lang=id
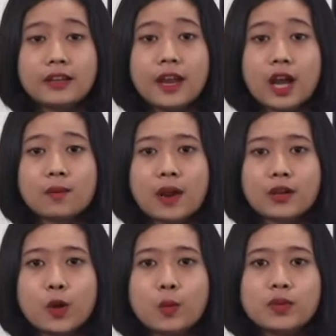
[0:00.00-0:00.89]
Ade
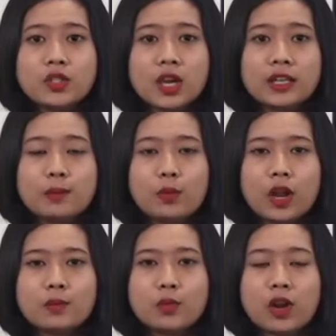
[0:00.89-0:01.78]
Armando
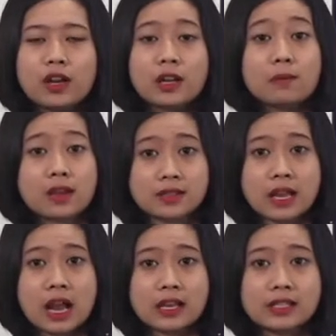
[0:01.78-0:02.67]
menjadi bulan-bulanan
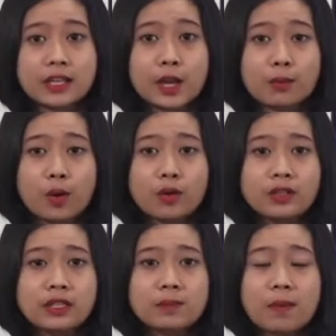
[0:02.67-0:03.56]
masa aksi demo